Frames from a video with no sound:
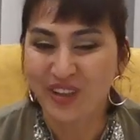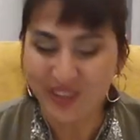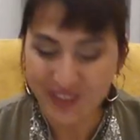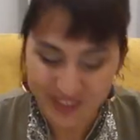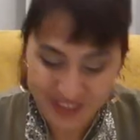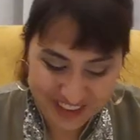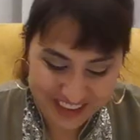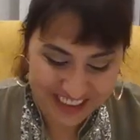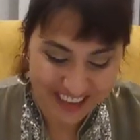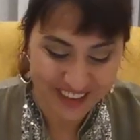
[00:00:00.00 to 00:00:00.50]
O
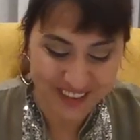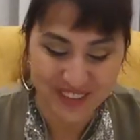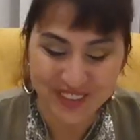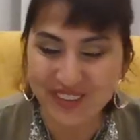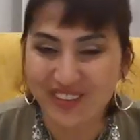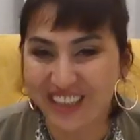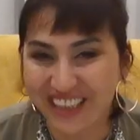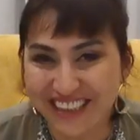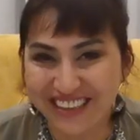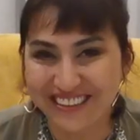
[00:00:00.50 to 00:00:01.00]
yüzden
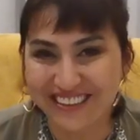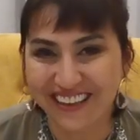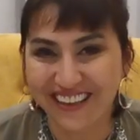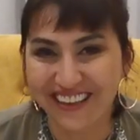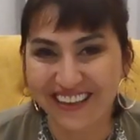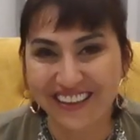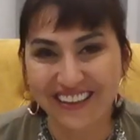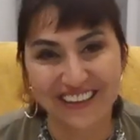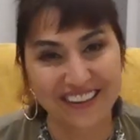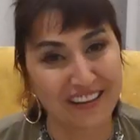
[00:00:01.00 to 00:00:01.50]

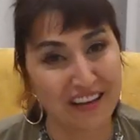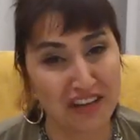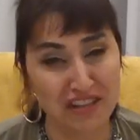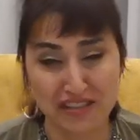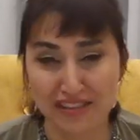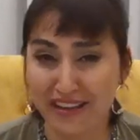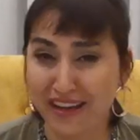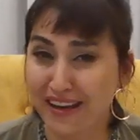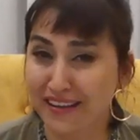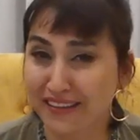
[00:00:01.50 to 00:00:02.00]
rüyada
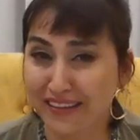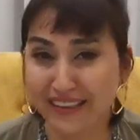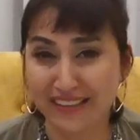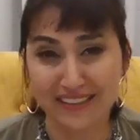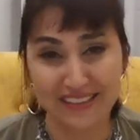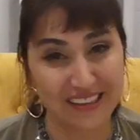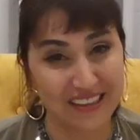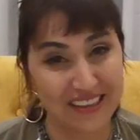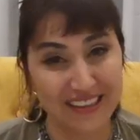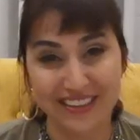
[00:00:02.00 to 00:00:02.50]
Keşke
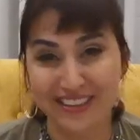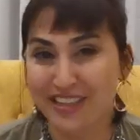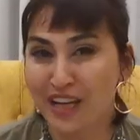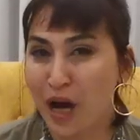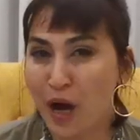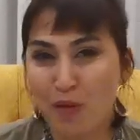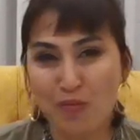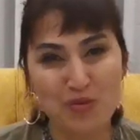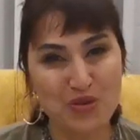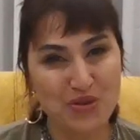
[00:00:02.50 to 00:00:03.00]
herkes
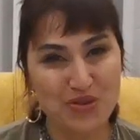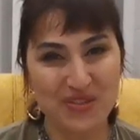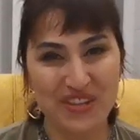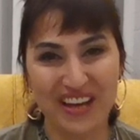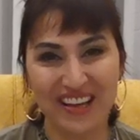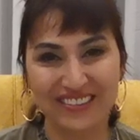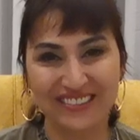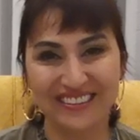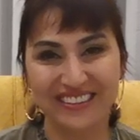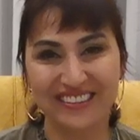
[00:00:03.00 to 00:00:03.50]
yağmurun
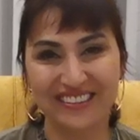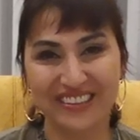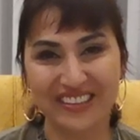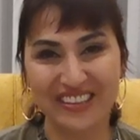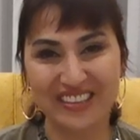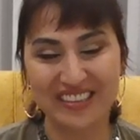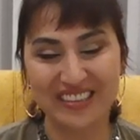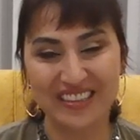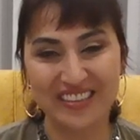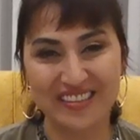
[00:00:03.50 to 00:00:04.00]
altında
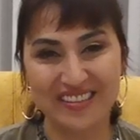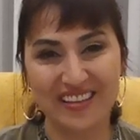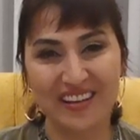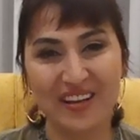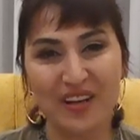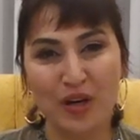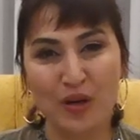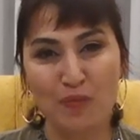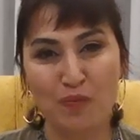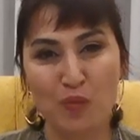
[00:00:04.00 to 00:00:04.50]

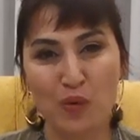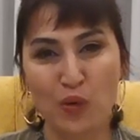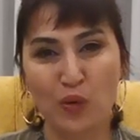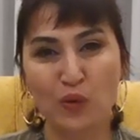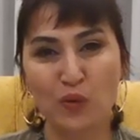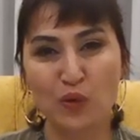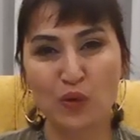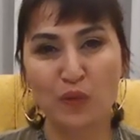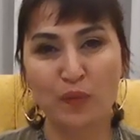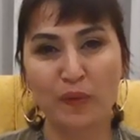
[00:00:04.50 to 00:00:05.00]
ıslasa
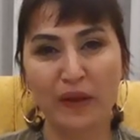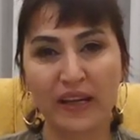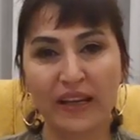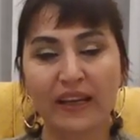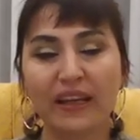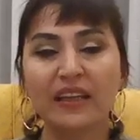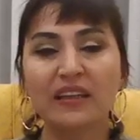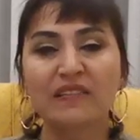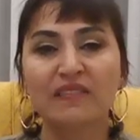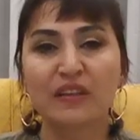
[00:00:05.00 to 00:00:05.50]
bolluk,
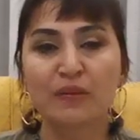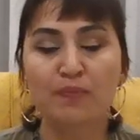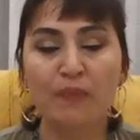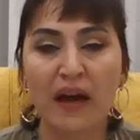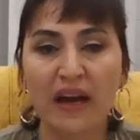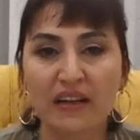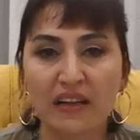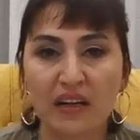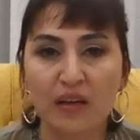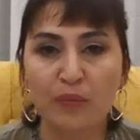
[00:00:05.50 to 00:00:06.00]
bereket ve
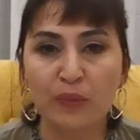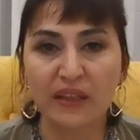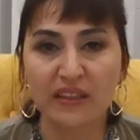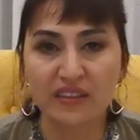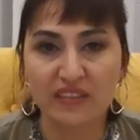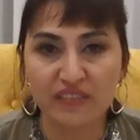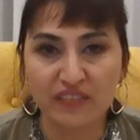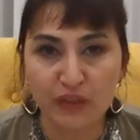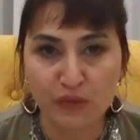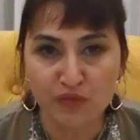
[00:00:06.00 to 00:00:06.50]

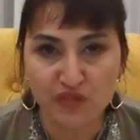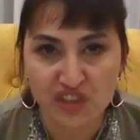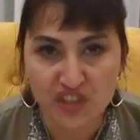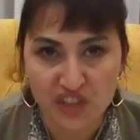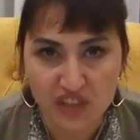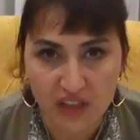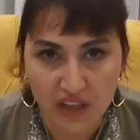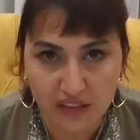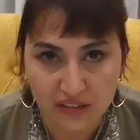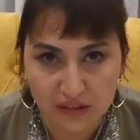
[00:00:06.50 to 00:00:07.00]
merhametli ve
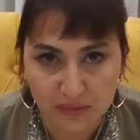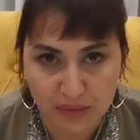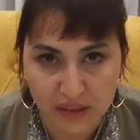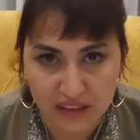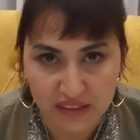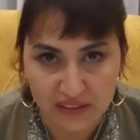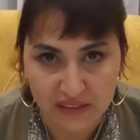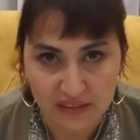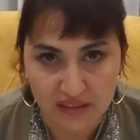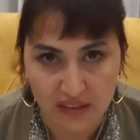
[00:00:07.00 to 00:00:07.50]
vicdanlı
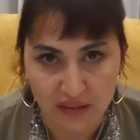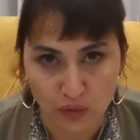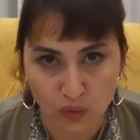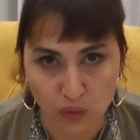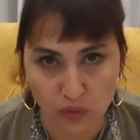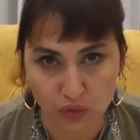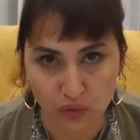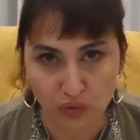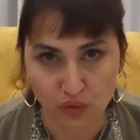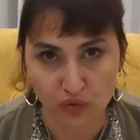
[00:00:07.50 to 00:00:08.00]
bir insan
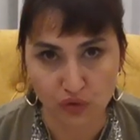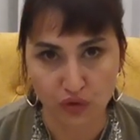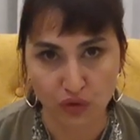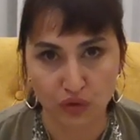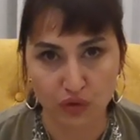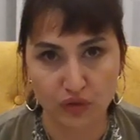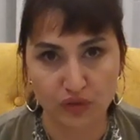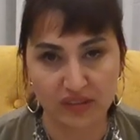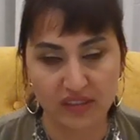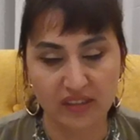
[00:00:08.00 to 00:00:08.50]
olduğunuzu
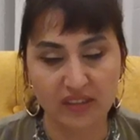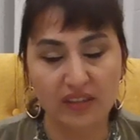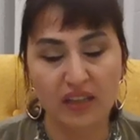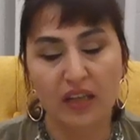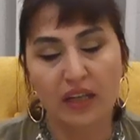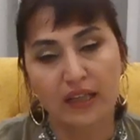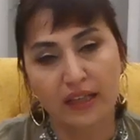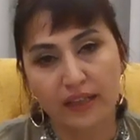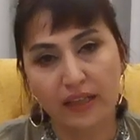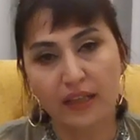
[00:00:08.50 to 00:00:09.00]
gösterir.
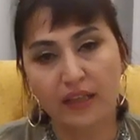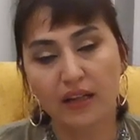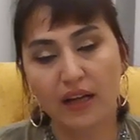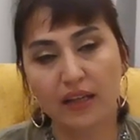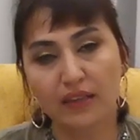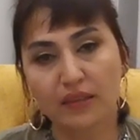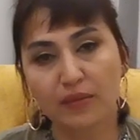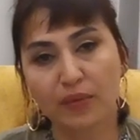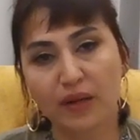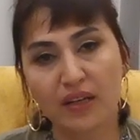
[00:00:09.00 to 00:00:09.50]

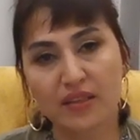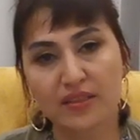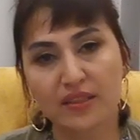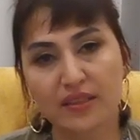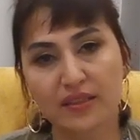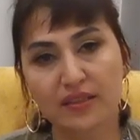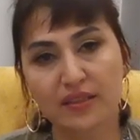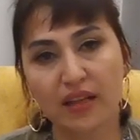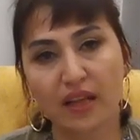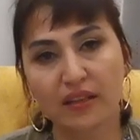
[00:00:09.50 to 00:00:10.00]
Genelde
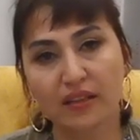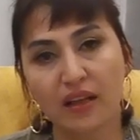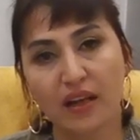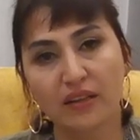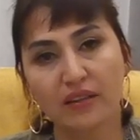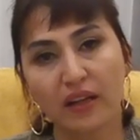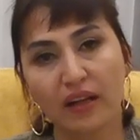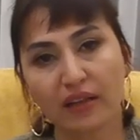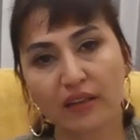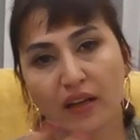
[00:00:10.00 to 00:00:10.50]
bazı
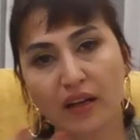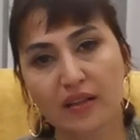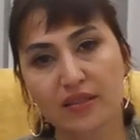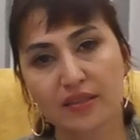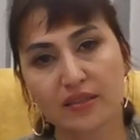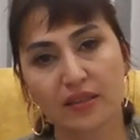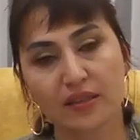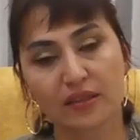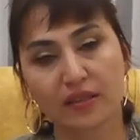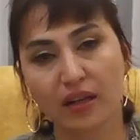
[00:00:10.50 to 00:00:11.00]
insanlar der ki
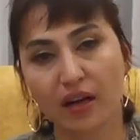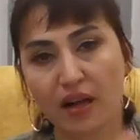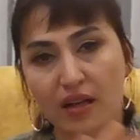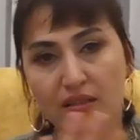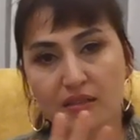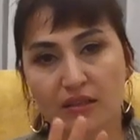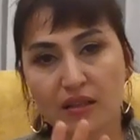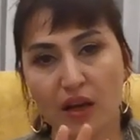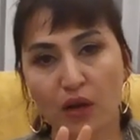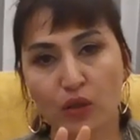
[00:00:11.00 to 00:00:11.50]
hastalık
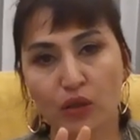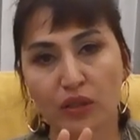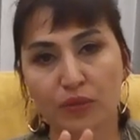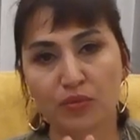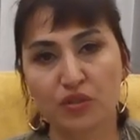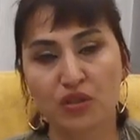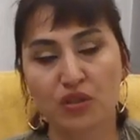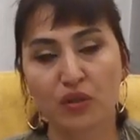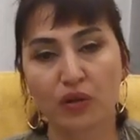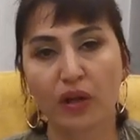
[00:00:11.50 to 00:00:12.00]
asla
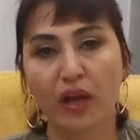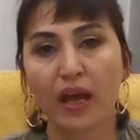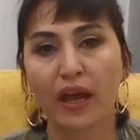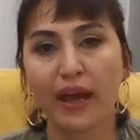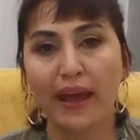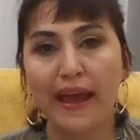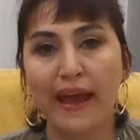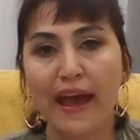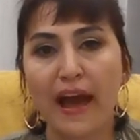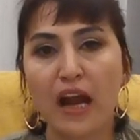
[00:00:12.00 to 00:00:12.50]
öyle bir şey yok.
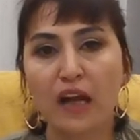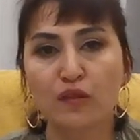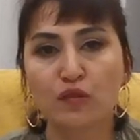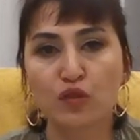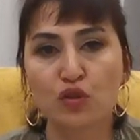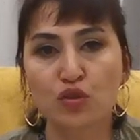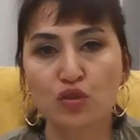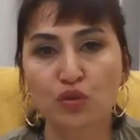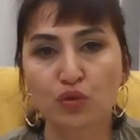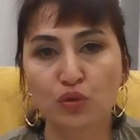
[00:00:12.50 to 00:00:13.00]

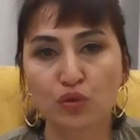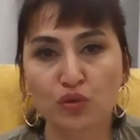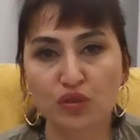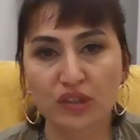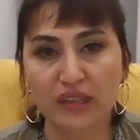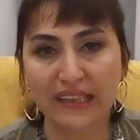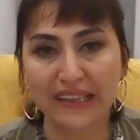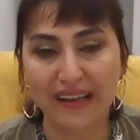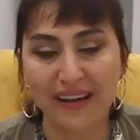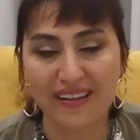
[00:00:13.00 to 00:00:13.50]
Eğer
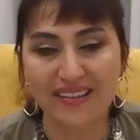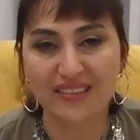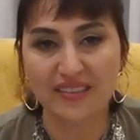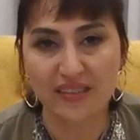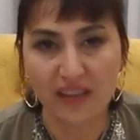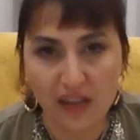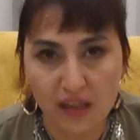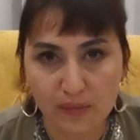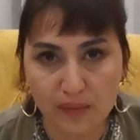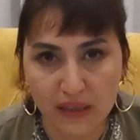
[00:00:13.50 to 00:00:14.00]
vücudunuzda
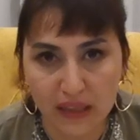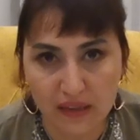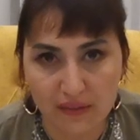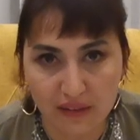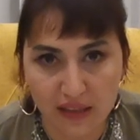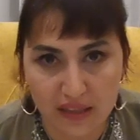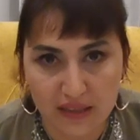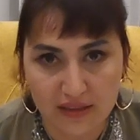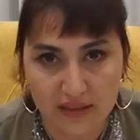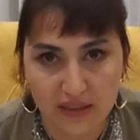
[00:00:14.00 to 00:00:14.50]
kanser bile
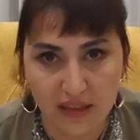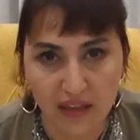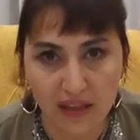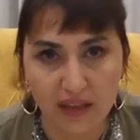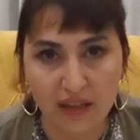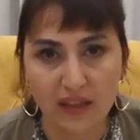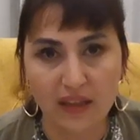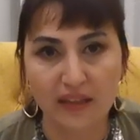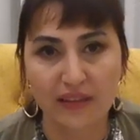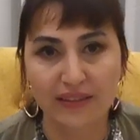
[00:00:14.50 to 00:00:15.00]

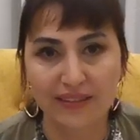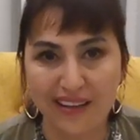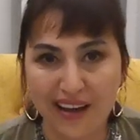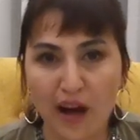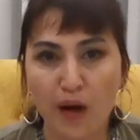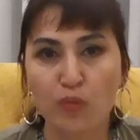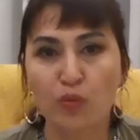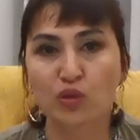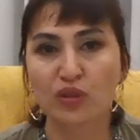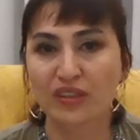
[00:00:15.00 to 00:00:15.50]
varsa
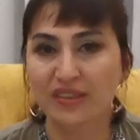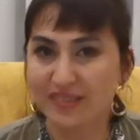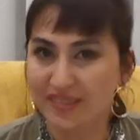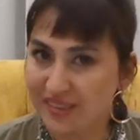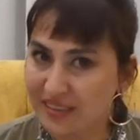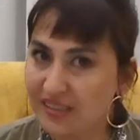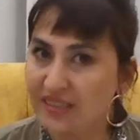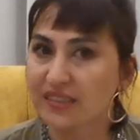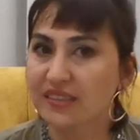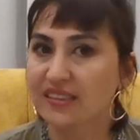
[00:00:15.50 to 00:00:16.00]
yağmurda
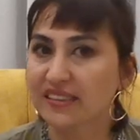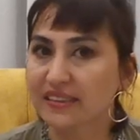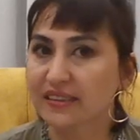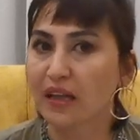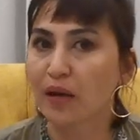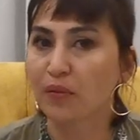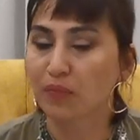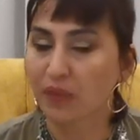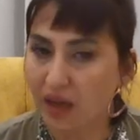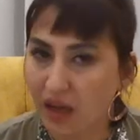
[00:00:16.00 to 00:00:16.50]

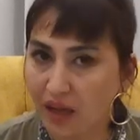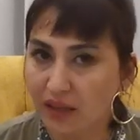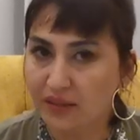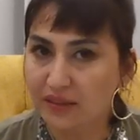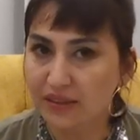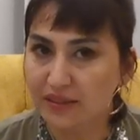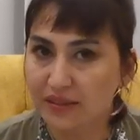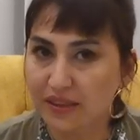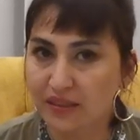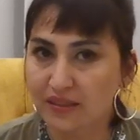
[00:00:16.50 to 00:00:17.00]
sırılsıklam
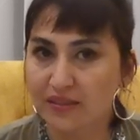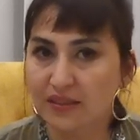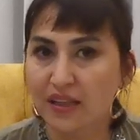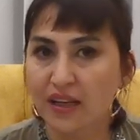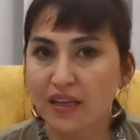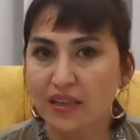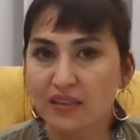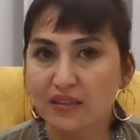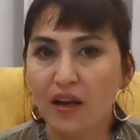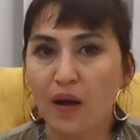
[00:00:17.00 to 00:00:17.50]
kaldıysanız
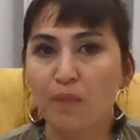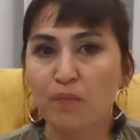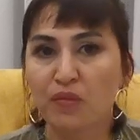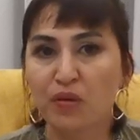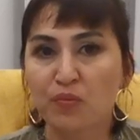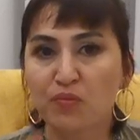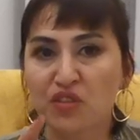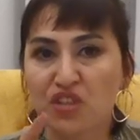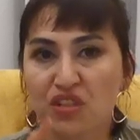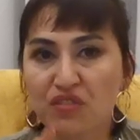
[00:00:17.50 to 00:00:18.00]

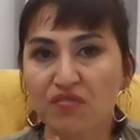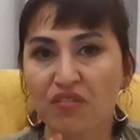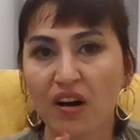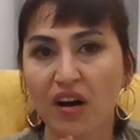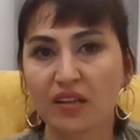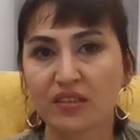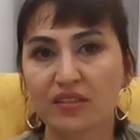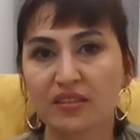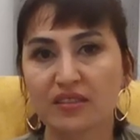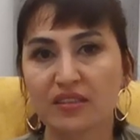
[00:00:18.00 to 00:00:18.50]
Rabbim
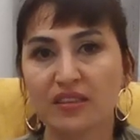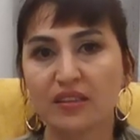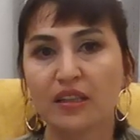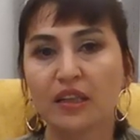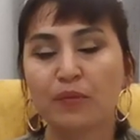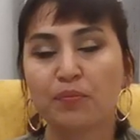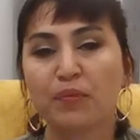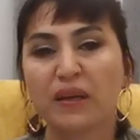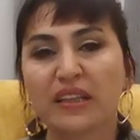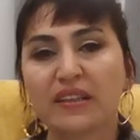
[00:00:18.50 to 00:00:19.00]
şifanızı
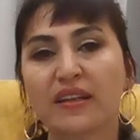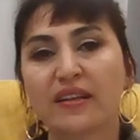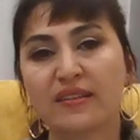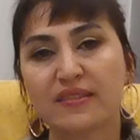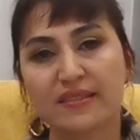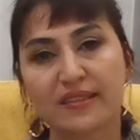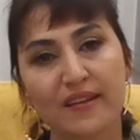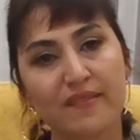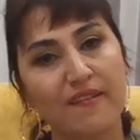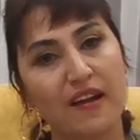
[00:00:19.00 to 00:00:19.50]

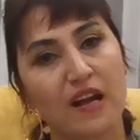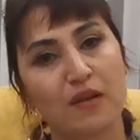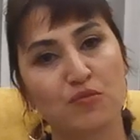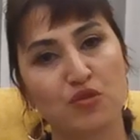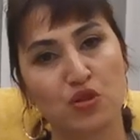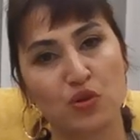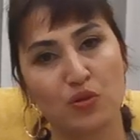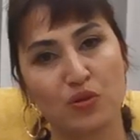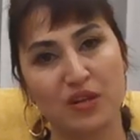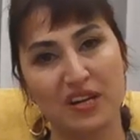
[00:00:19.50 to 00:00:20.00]
bedeninize
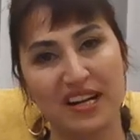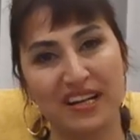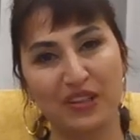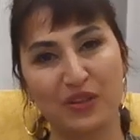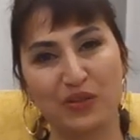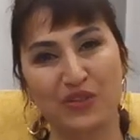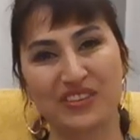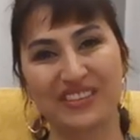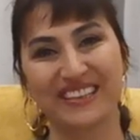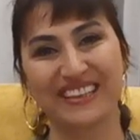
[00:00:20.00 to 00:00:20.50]
vermiş
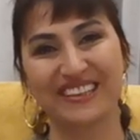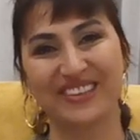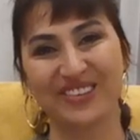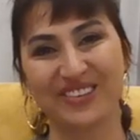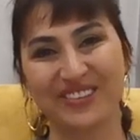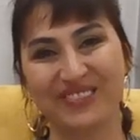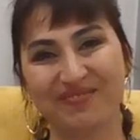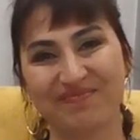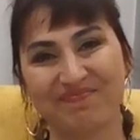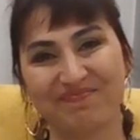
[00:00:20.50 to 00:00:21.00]
olarak gösteriyor.